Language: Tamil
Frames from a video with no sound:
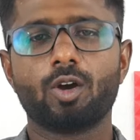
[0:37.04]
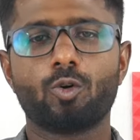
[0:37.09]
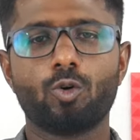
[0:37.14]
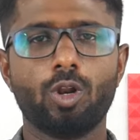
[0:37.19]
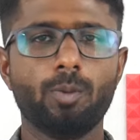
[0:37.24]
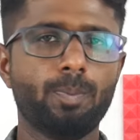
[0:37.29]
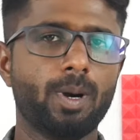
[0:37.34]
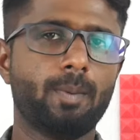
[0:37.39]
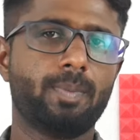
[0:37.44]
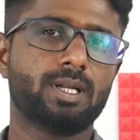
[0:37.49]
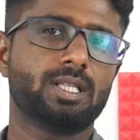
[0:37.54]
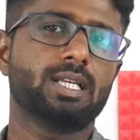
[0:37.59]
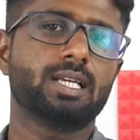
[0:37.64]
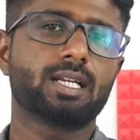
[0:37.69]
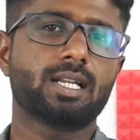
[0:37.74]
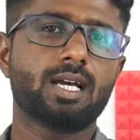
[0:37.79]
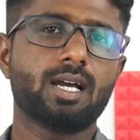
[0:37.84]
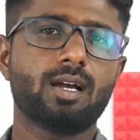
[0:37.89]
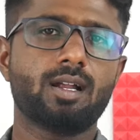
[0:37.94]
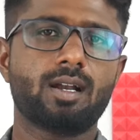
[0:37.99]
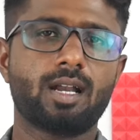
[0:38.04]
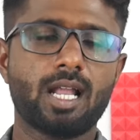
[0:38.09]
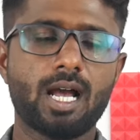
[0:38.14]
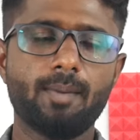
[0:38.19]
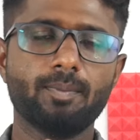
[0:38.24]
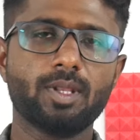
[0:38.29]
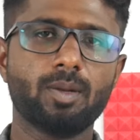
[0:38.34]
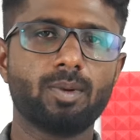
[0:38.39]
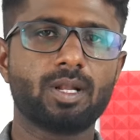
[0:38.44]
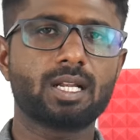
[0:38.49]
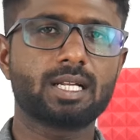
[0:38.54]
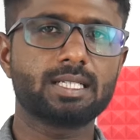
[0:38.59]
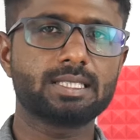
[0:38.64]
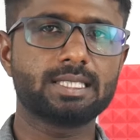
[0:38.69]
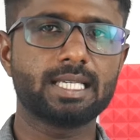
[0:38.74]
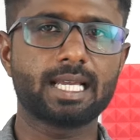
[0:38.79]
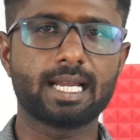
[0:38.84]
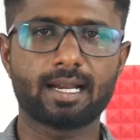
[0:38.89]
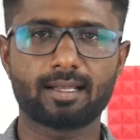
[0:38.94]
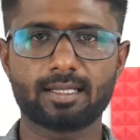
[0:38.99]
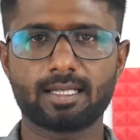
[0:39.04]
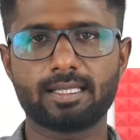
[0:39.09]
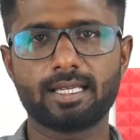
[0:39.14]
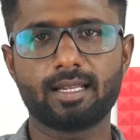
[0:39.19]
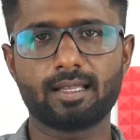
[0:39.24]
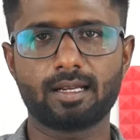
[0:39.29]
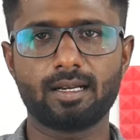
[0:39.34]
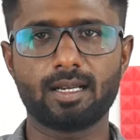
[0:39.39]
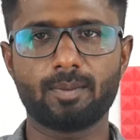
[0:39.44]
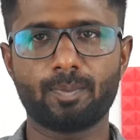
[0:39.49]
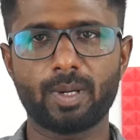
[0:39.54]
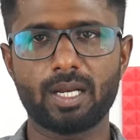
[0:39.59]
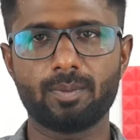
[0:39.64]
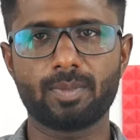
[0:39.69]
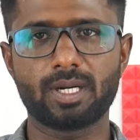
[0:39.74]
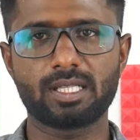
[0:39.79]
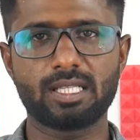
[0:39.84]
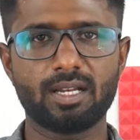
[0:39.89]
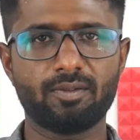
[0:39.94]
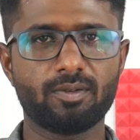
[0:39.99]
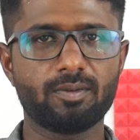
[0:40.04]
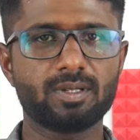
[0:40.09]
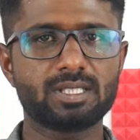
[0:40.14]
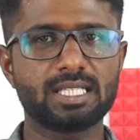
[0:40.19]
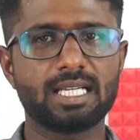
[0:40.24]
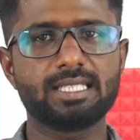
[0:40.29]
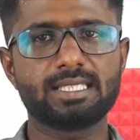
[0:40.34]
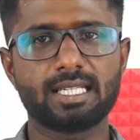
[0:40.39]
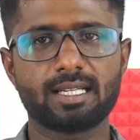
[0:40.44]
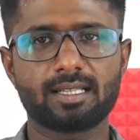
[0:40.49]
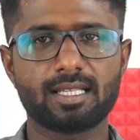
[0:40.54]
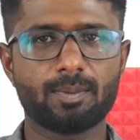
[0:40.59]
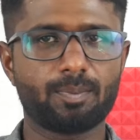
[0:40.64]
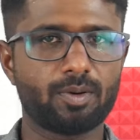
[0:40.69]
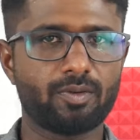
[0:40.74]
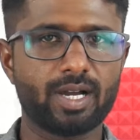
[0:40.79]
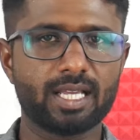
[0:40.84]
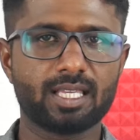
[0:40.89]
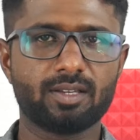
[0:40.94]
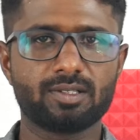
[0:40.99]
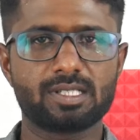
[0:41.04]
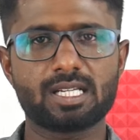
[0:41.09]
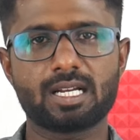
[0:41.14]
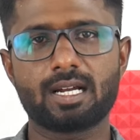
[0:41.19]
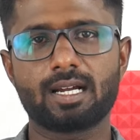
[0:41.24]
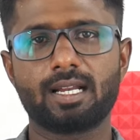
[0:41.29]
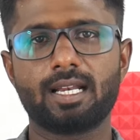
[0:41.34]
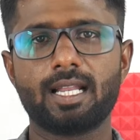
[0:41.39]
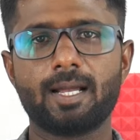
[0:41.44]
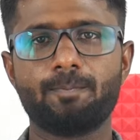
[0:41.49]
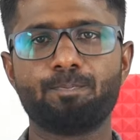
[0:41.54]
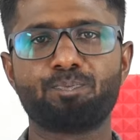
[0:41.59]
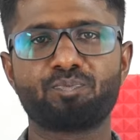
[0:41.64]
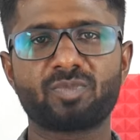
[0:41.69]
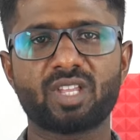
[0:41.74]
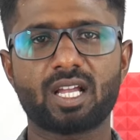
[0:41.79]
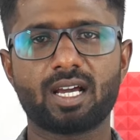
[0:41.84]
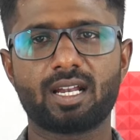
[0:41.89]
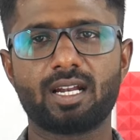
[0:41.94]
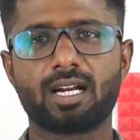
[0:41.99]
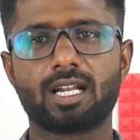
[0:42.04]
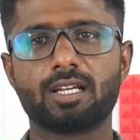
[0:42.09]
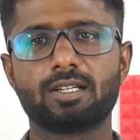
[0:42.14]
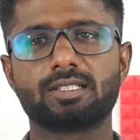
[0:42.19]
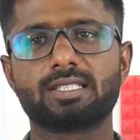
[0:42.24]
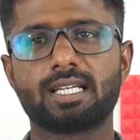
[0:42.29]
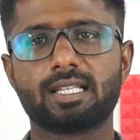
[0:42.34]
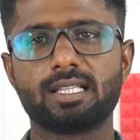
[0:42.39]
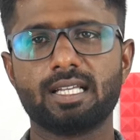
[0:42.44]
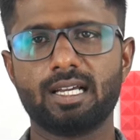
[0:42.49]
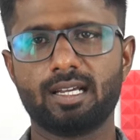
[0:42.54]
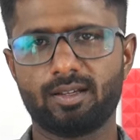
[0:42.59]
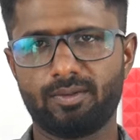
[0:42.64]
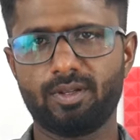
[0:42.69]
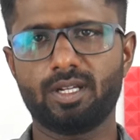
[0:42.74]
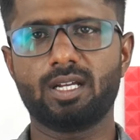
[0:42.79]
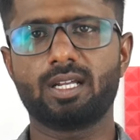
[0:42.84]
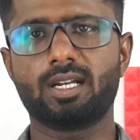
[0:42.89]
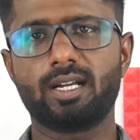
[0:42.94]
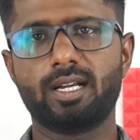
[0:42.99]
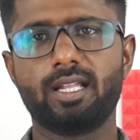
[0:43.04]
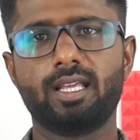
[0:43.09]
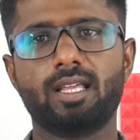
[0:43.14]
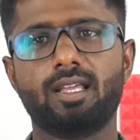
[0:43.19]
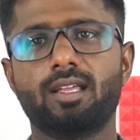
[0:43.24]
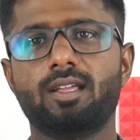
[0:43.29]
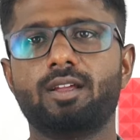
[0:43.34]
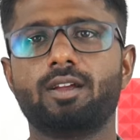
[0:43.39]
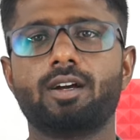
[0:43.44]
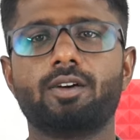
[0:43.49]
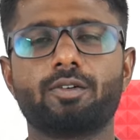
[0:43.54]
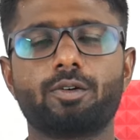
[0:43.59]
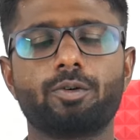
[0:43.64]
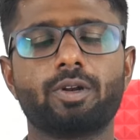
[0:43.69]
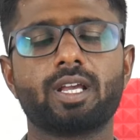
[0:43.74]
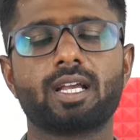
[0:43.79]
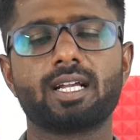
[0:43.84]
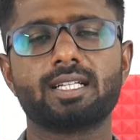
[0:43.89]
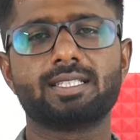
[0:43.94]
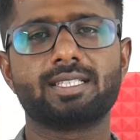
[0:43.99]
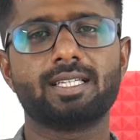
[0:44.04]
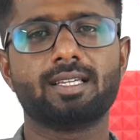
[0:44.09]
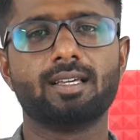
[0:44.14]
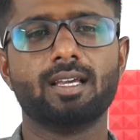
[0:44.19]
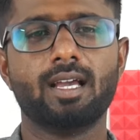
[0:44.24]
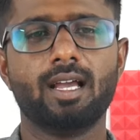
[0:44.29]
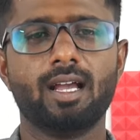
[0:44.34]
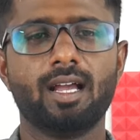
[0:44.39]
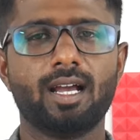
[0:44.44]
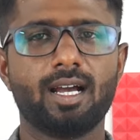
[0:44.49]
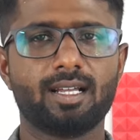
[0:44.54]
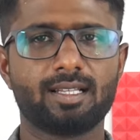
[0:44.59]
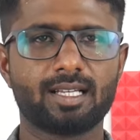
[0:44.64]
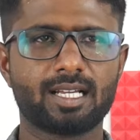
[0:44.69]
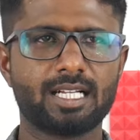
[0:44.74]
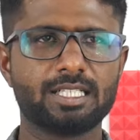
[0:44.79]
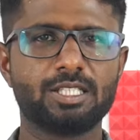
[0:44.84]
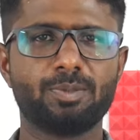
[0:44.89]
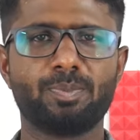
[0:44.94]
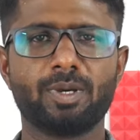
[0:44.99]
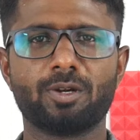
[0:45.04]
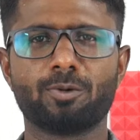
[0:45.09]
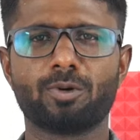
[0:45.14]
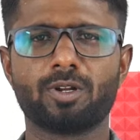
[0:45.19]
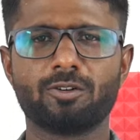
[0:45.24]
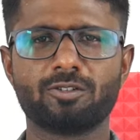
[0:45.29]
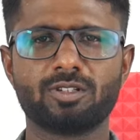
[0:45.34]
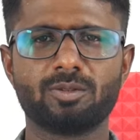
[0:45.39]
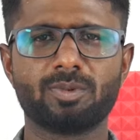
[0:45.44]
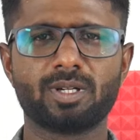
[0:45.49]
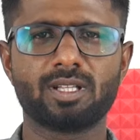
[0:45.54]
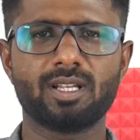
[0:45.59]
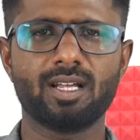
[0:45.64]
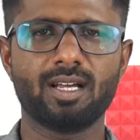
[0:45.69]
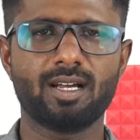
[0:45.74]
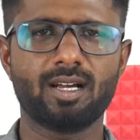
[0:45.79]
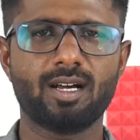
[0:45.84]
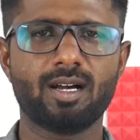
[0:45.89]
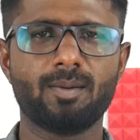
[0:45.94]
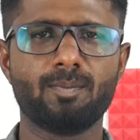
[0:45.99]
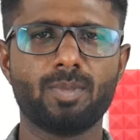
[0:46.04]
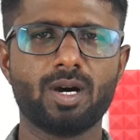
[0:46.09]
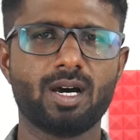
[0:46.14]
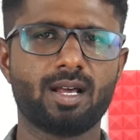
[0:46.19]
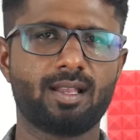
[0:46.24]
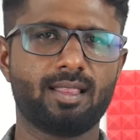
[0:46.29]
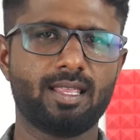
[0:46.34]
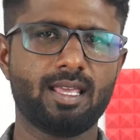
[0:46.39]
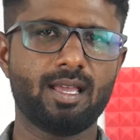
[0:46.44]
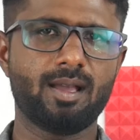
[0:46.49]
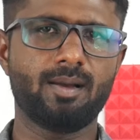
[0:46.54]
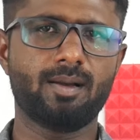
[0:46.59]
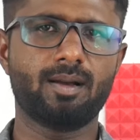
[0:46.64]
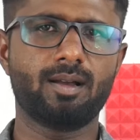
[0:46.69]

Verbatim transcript: குறிப்பாக பார்த்தீங்கன்னா நாம் தமிழர் கட்சி கடந்த தேர்தல்களில் பயன்படுத்தின விவசாய சின்னத்தை இப்போ வாங்கி வச்சுருக்காங்கல்ல கர்நாடகாவை சேர்ந்த வீராரெட்டி அவருடைய கட்சி அந்த கட்சி பேர் கூட வந்து பார்த்திங்கன்னா பாரதிய